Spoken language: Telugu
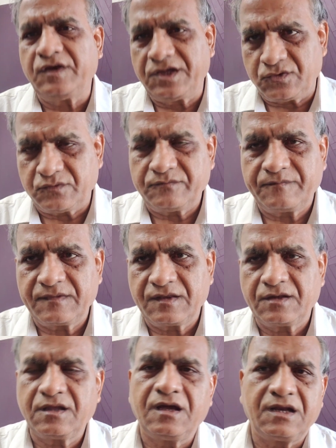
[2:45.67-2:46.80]
వేరు
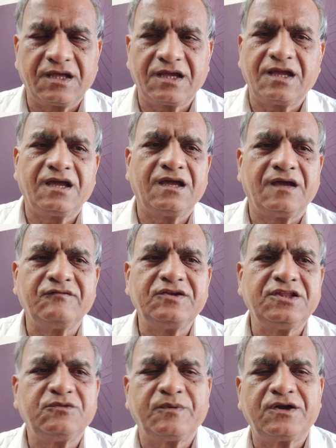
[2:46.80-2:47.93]
అలాగే
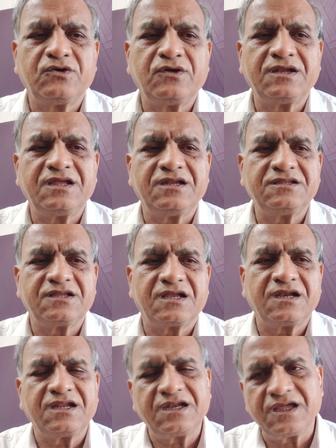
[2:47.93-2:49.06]
అవినీతి పరుడు అని
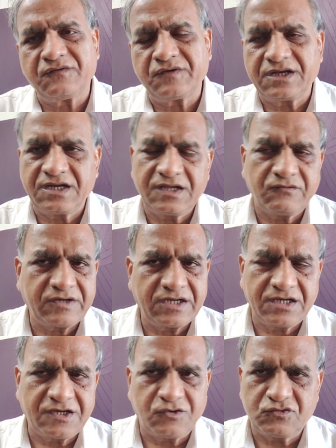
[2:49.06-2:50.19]
ఎన్నిసార్లు అయినా ఎవరినైనా
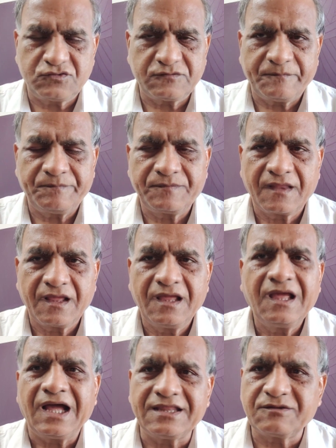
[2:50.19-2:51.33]
ఎవరైనా అనొచ్చు
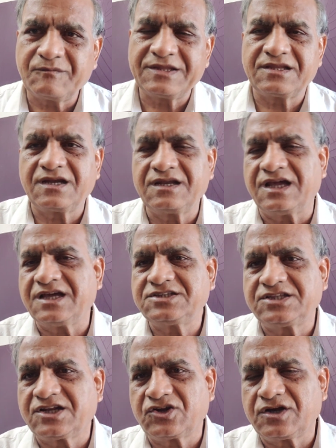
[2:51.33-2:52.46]
అంత మాత్రం
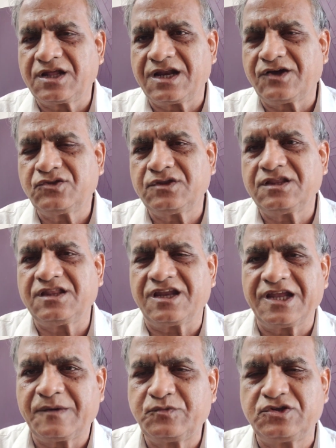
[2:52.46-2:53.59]
న్యాయస్థానంలో ఎలా అవుతుంది
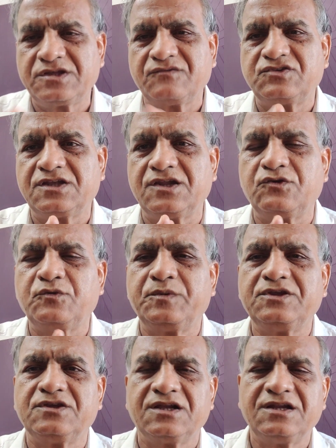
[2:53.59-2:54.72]
దర్యాప్తు సంస్థ
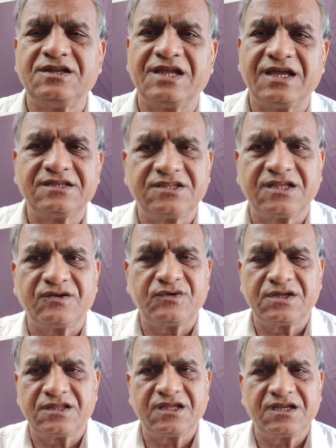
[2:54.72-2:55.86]
నిరూపించాలి న్యాయస్థానం
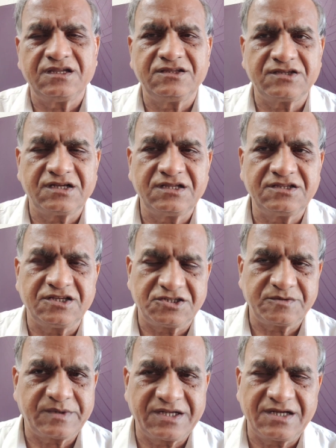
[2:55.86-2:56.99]
నిర్ధారించాలి
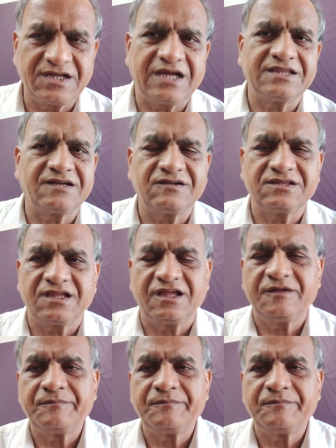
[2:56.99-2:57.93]
శిక్ష పడాలి ఆ తర్వాత